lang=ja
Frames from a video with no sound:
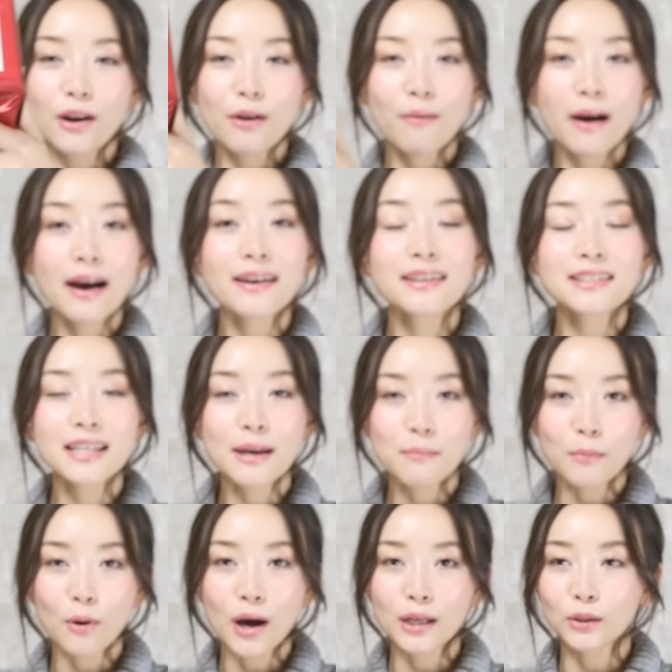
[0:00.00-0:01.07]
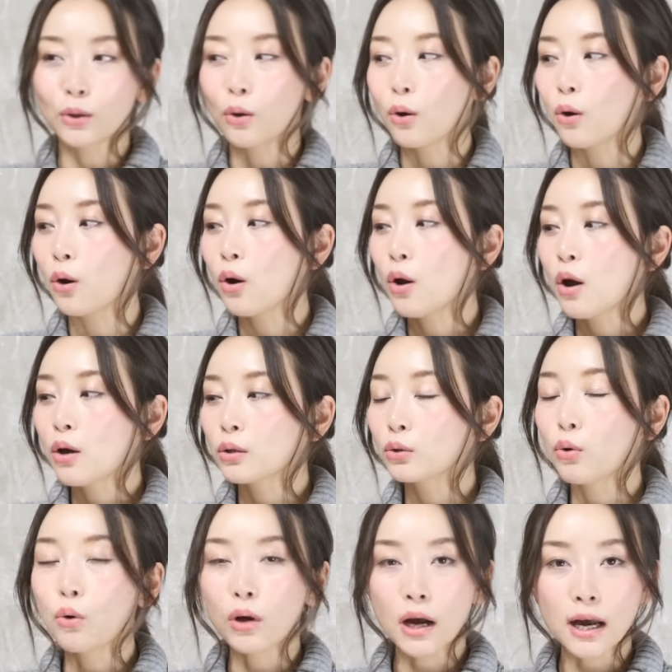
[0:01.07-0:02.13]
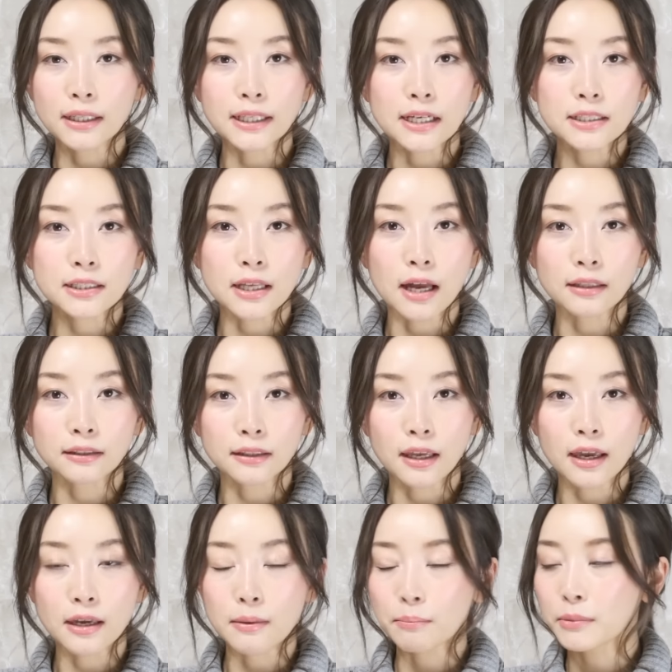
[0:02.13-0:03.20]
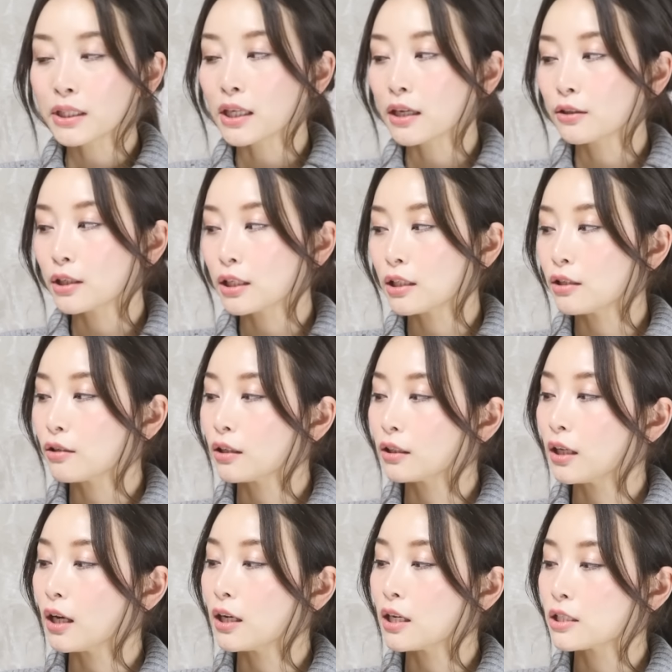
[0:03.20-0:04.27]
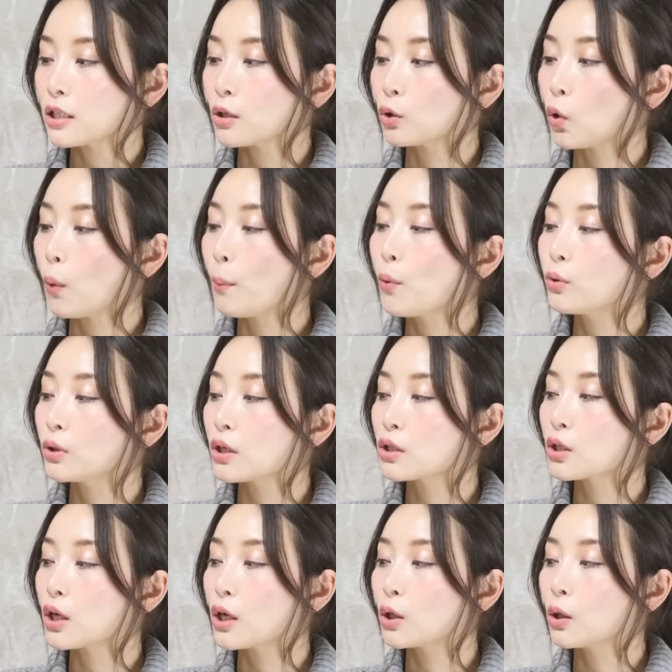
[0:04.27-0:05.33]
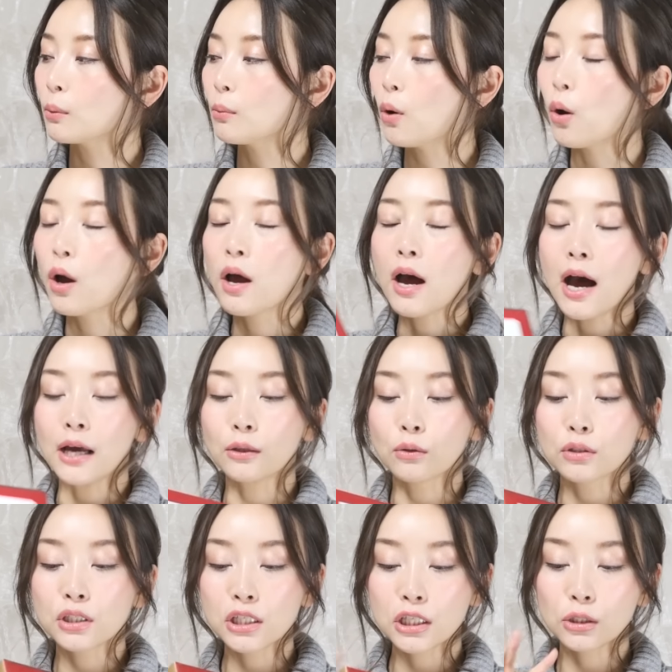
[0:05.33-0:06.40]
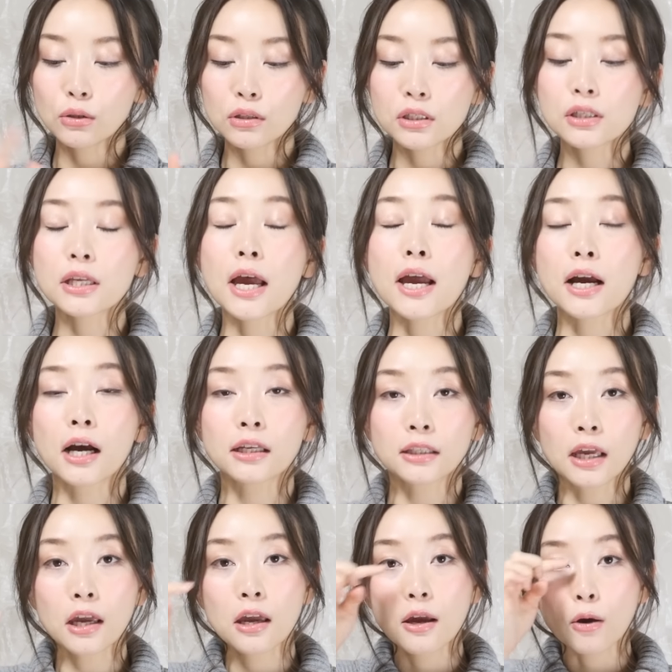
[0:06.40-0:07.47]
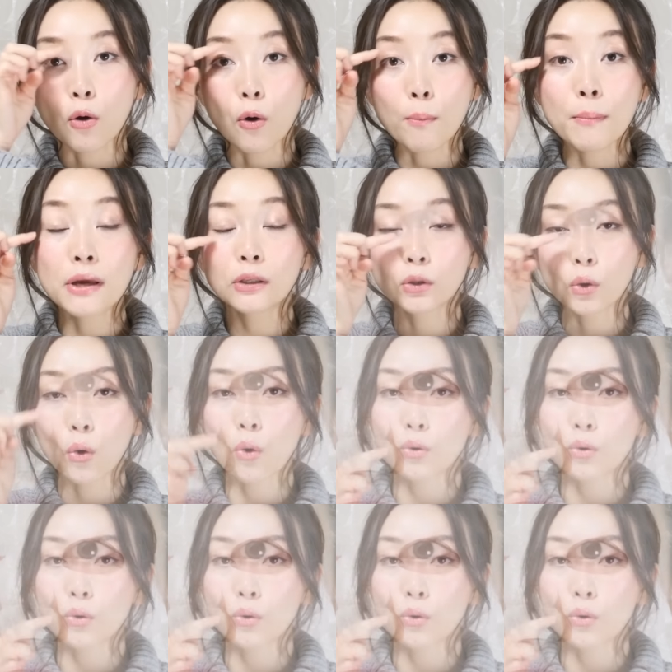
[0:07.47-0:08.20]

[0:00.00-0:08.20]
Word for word: れは以前もあの動画出したんで見てくれてる方いらっしゃると思うんですけれどもあのシート自体がねこう目と